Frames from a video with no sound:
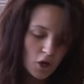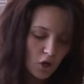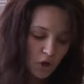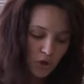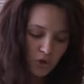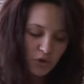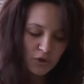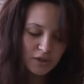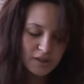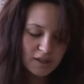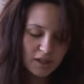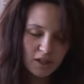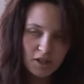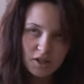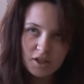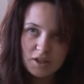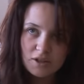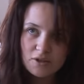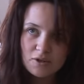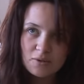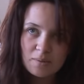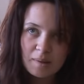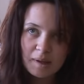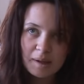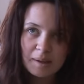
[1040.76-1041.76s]
Je sais que j'ai
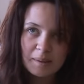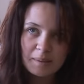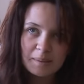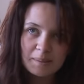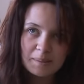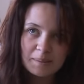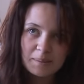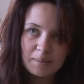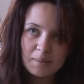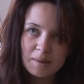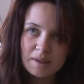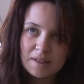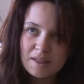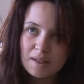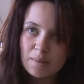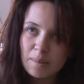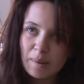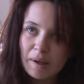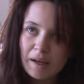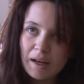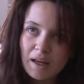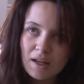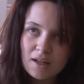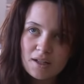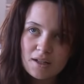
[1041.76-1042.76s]
du mal, mais c'est
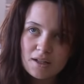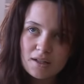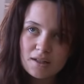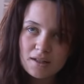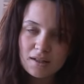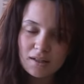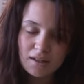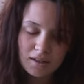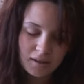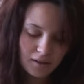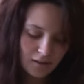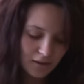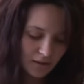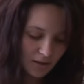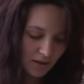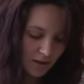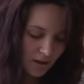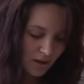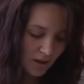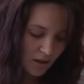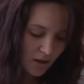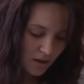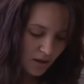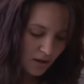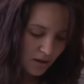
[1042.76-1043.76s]
pas l'âge, c'est
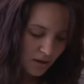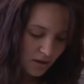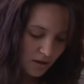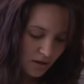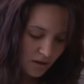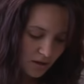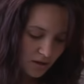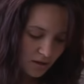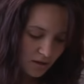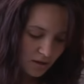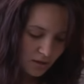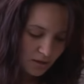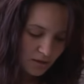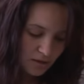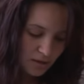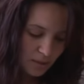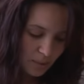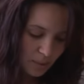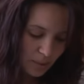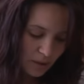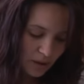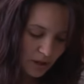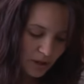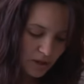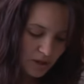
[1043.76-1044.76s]
c'est
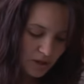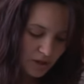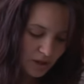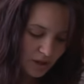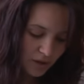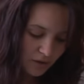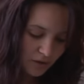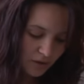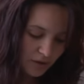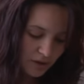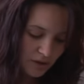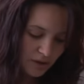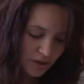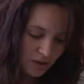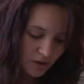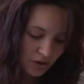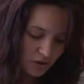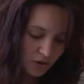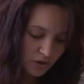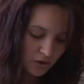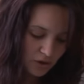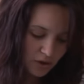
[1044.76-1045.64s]
pas l'âge, c'est la fatigue.